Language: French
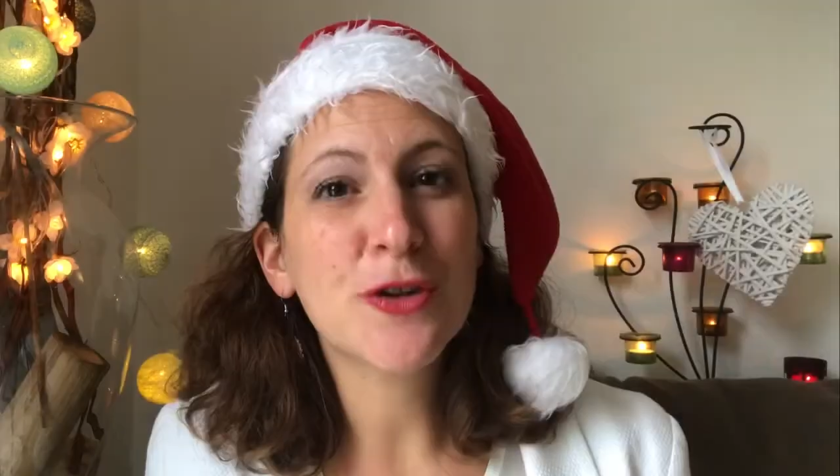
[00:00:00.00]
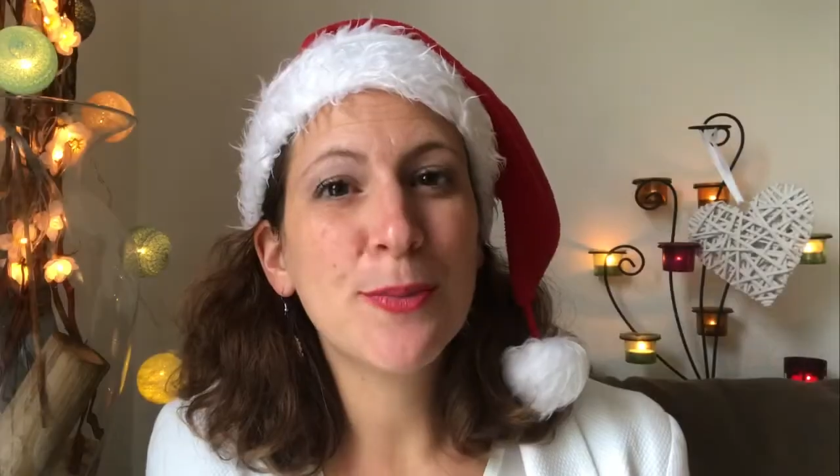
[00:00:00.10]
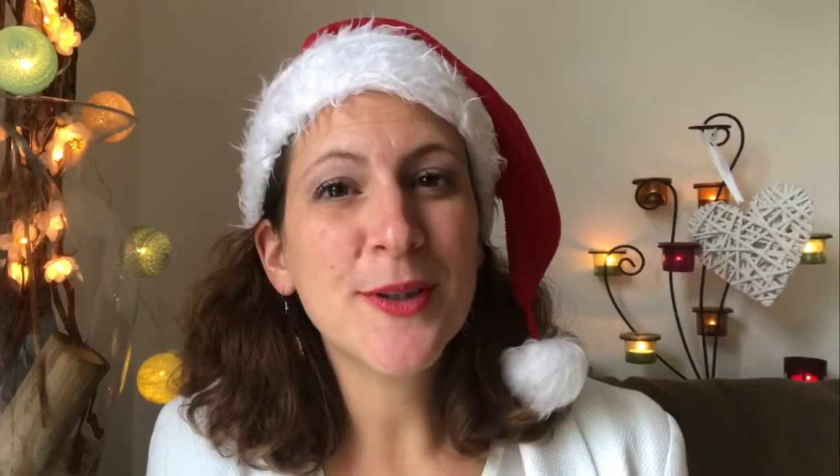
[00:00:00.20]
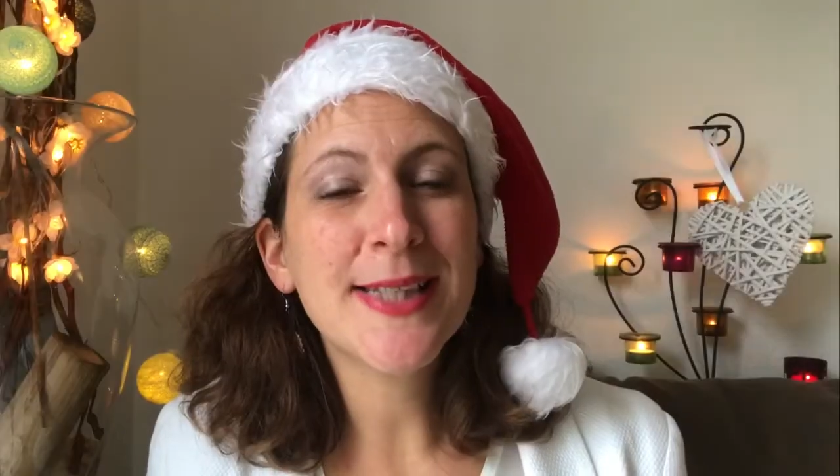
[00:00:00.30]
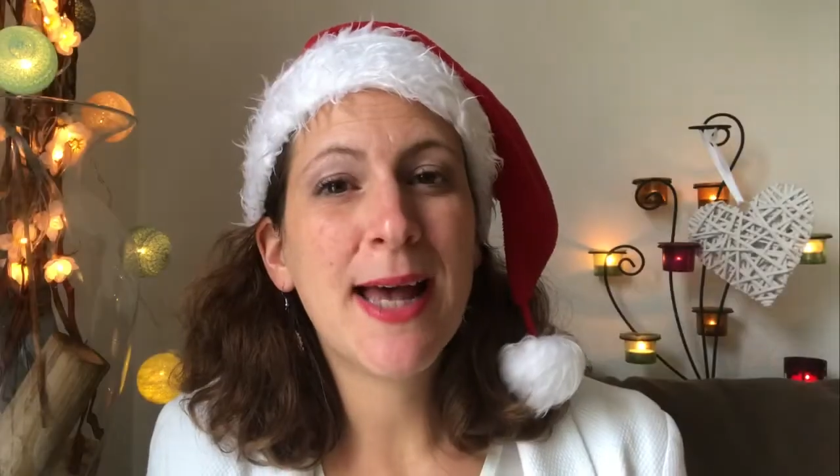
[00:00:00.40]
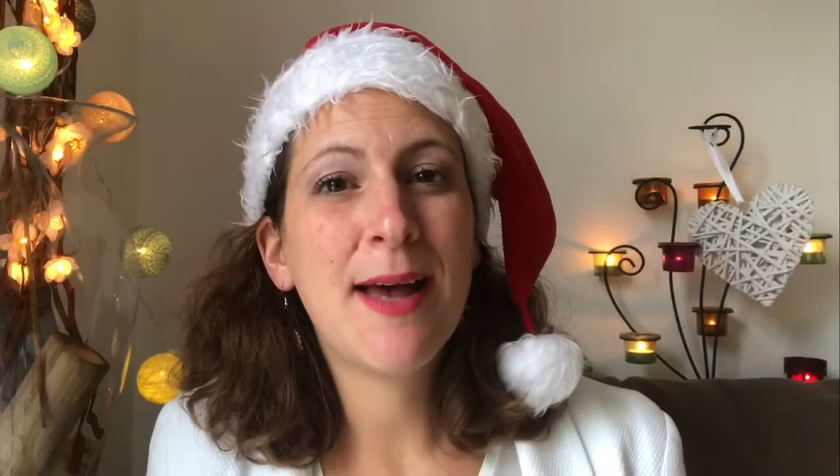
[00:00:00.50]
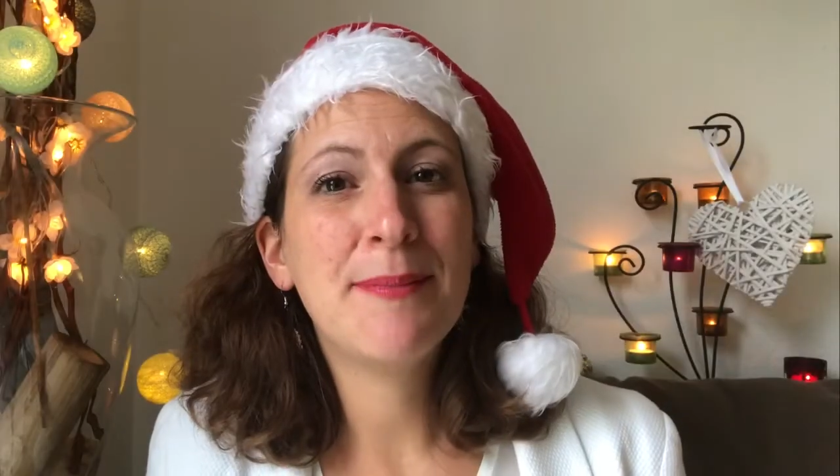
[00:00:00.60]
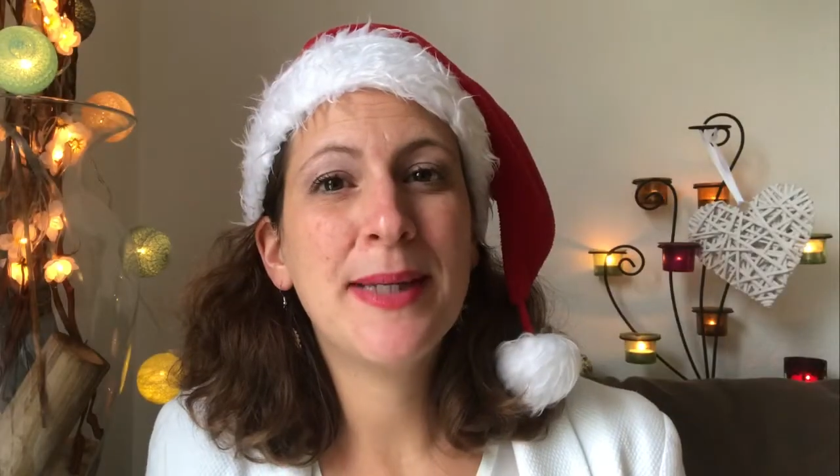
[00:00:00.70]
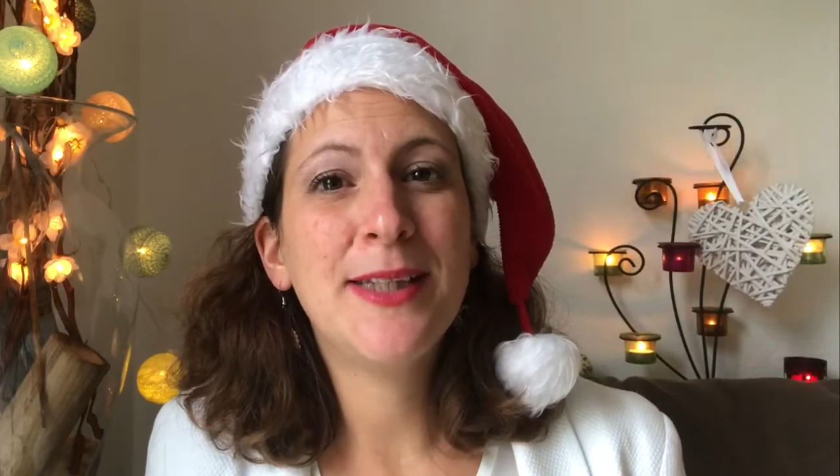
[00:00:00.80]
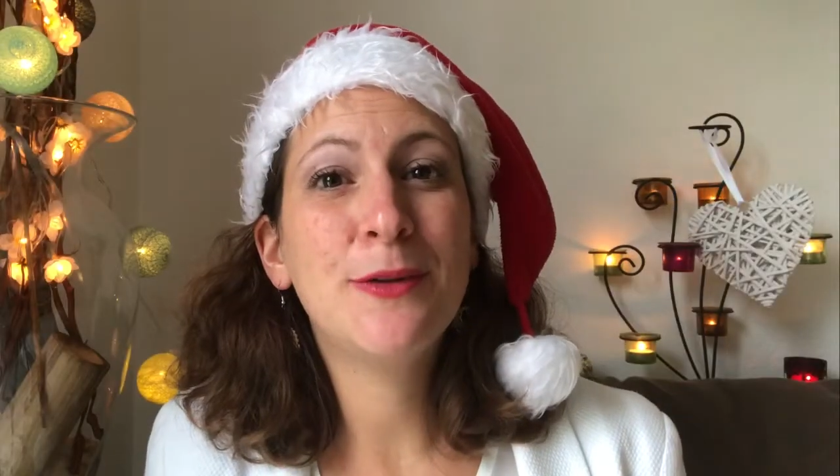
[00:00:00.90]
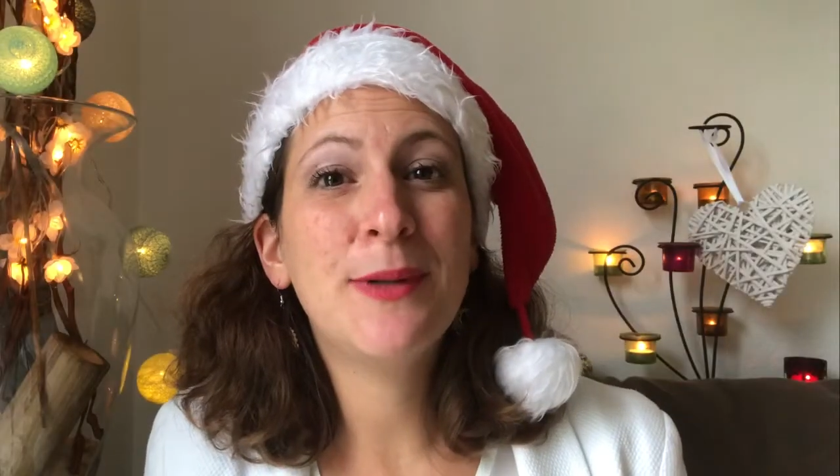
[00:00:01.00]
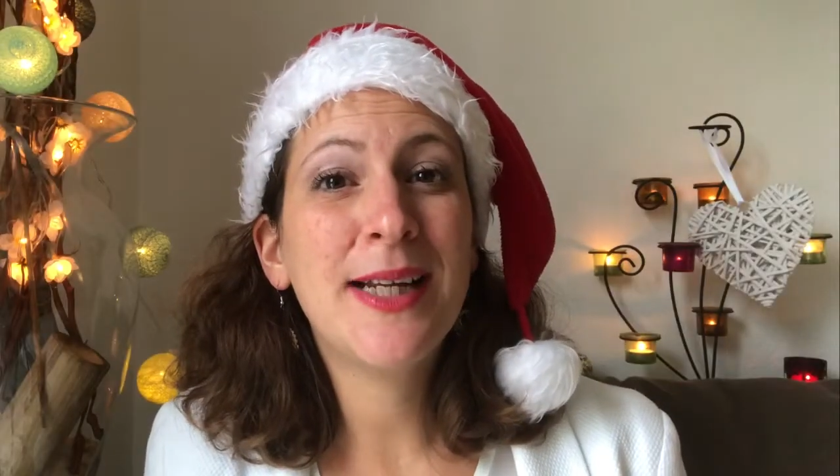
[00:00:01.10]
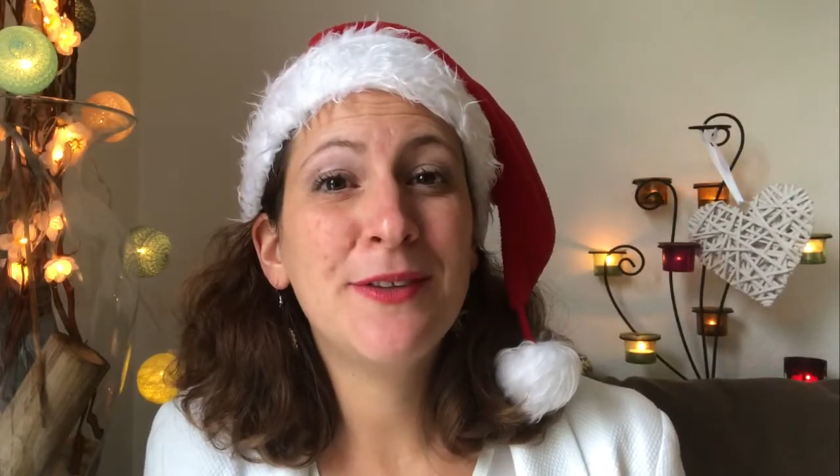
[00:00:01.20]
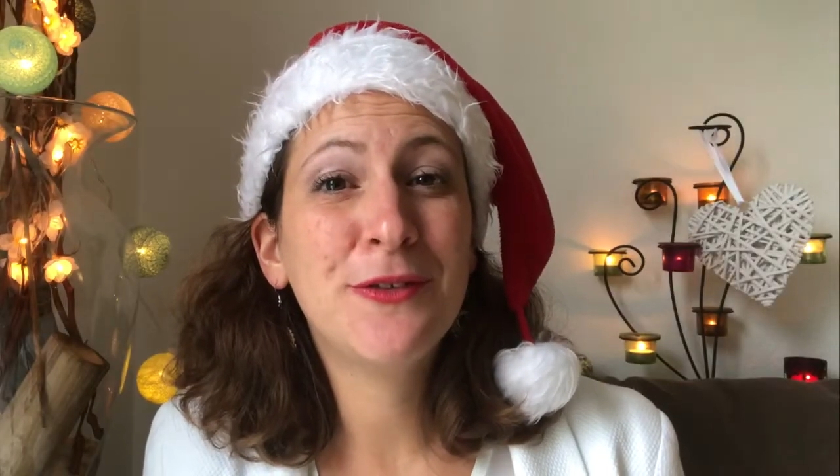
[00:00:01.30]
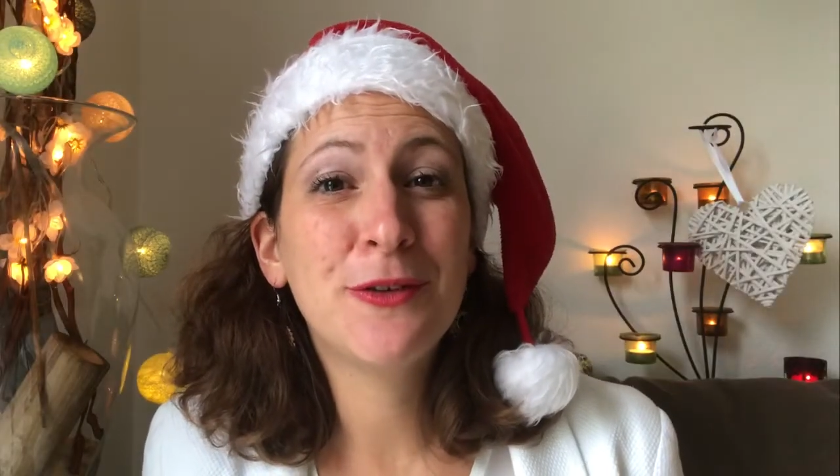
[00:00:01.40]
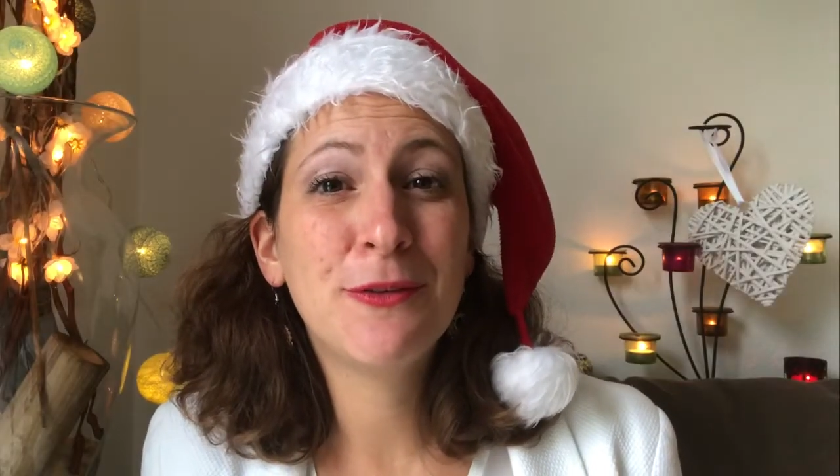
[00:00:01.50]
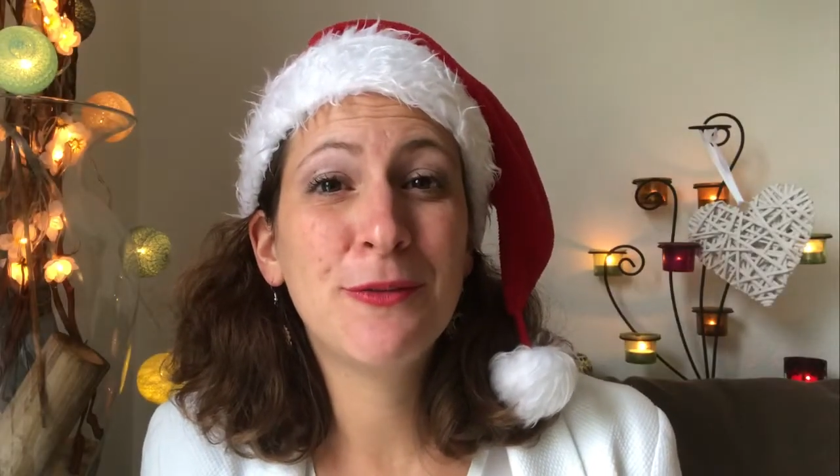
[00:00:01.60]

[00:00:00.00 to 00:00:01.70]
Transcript: je repense à mes Noëls